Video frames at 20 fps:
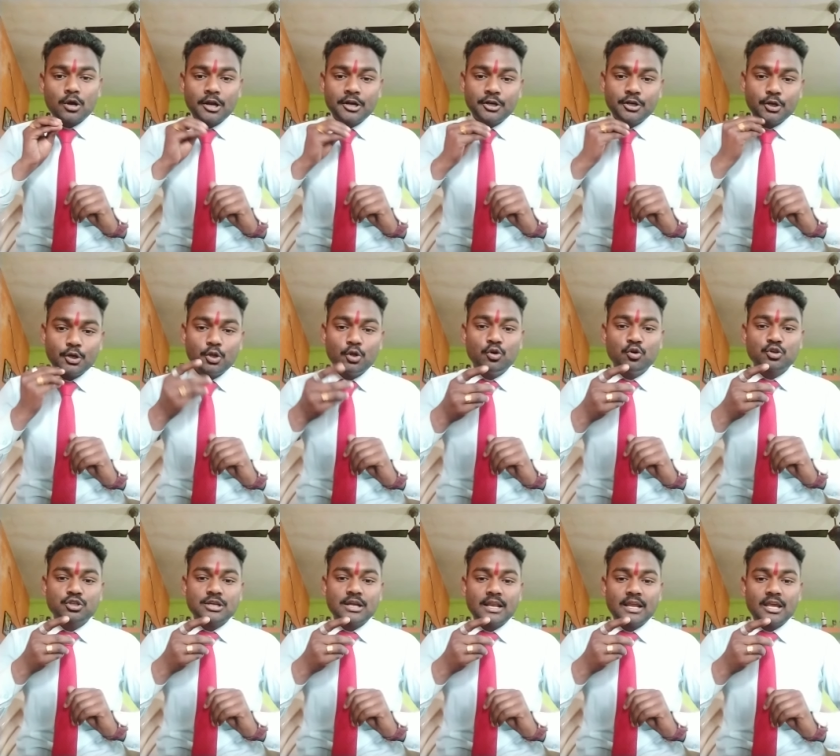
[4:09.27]
कंटिन्यू
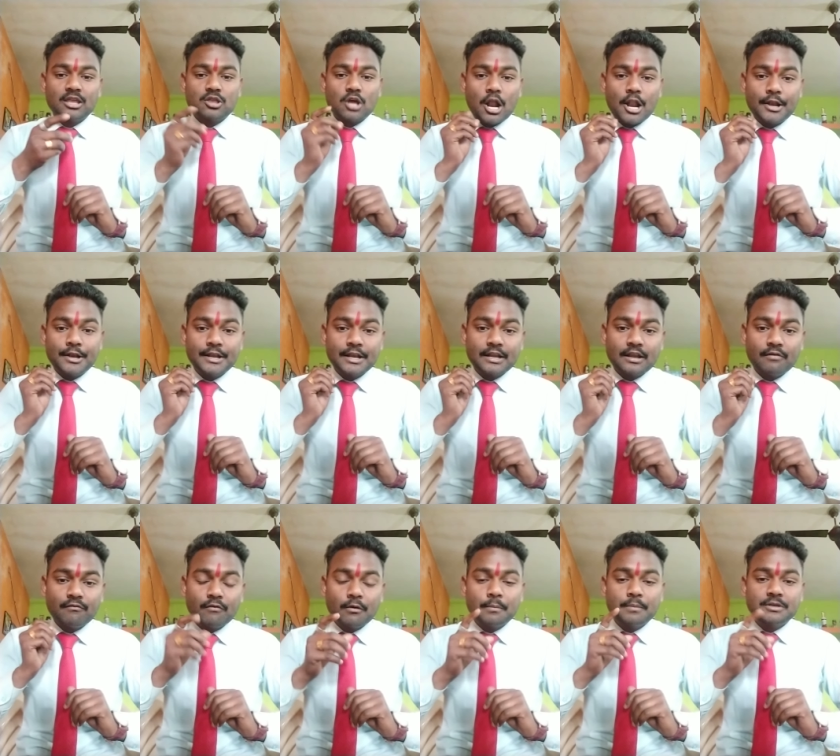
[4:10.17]
यूज करेंगे तो हंड्रेड
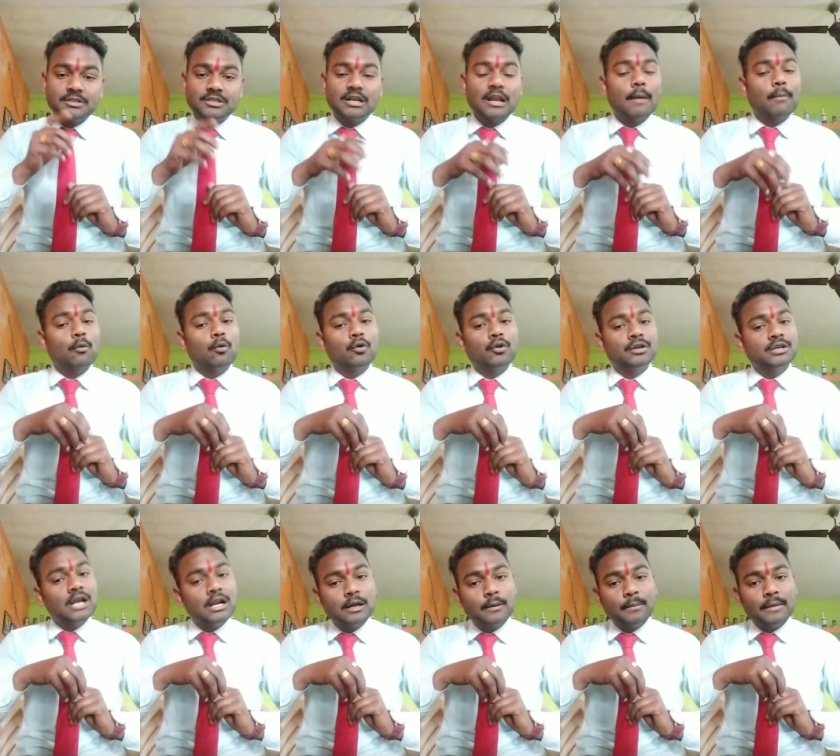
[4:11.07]
एंड वन परसेंट आपको
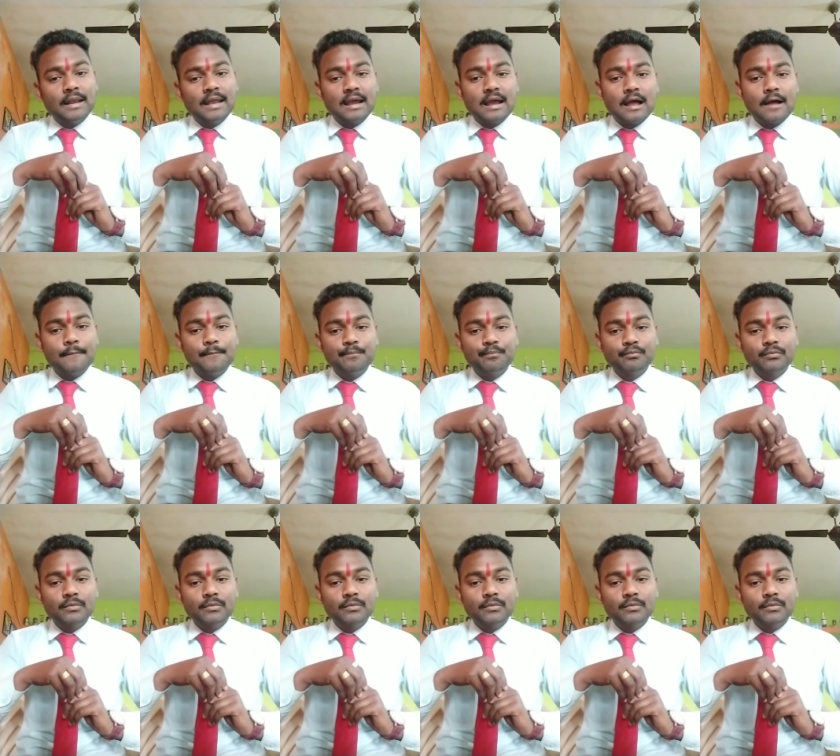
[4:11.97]
रिजल्ट मिलेगा